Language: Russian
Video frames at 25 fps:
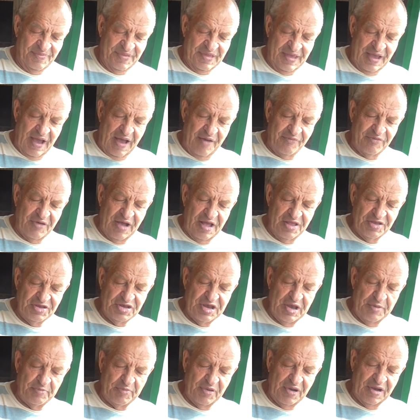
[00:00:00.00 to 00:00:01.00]
Я в
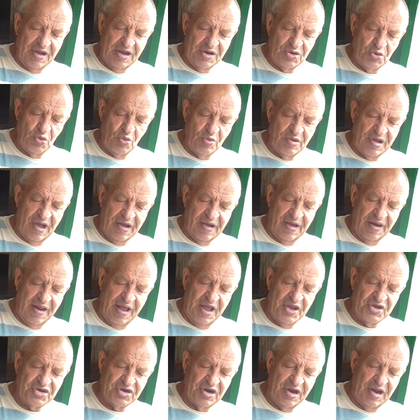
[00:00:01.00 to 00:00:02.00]
конце покажу, как
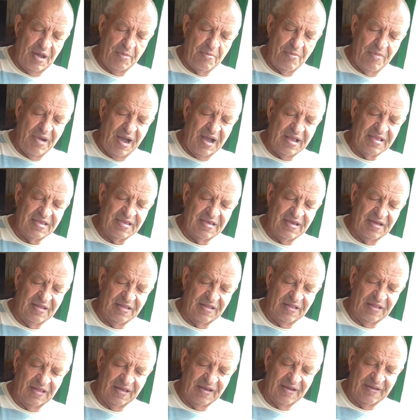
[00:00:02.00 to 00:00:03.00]
раньше нам мать
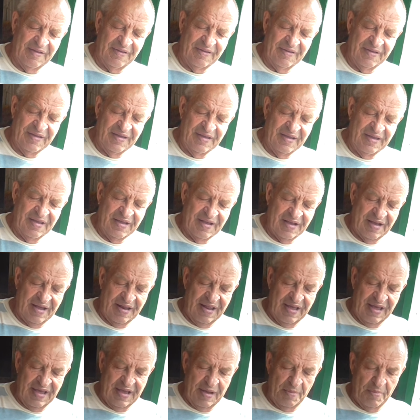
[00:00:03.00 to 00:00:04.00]
делала,
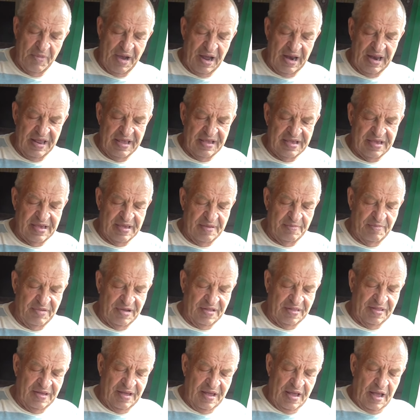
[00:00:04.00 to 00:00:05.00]
когда я маленький
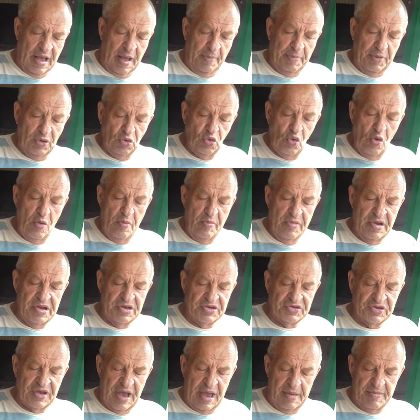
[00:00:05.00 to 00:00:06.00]
был. А потом мы
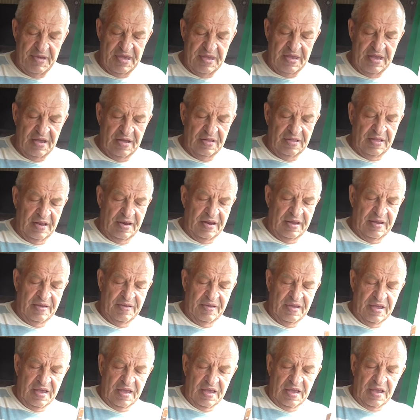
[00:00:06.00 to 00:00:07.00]
и сами делали.
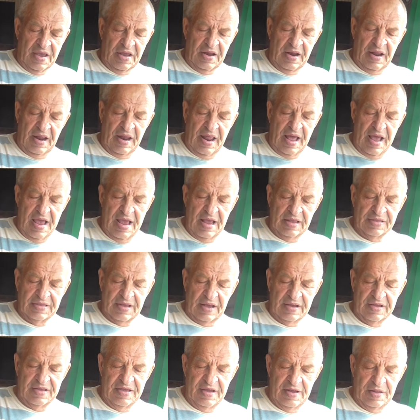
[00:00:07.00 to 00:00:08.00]
Иногда я
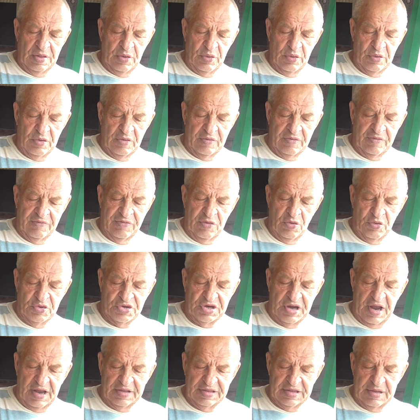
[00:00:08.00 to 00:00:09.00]
так делаю
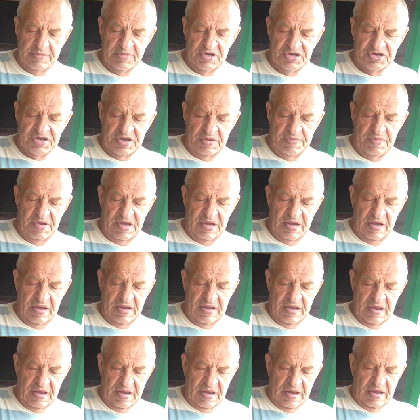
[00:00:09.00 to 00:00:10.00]
внучатам и себе.
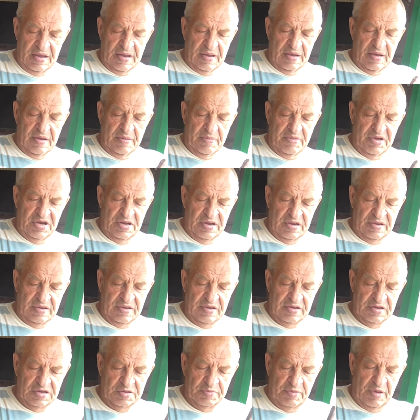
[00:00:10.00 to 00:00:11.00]
Вы э,
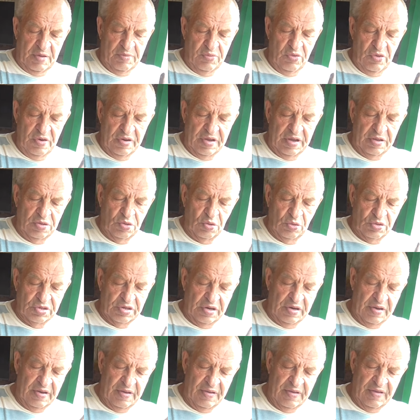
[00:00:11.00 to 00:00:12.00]
с бабулькой
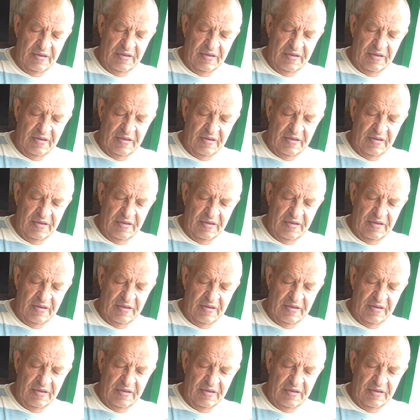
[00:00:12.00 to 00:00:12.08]
тоже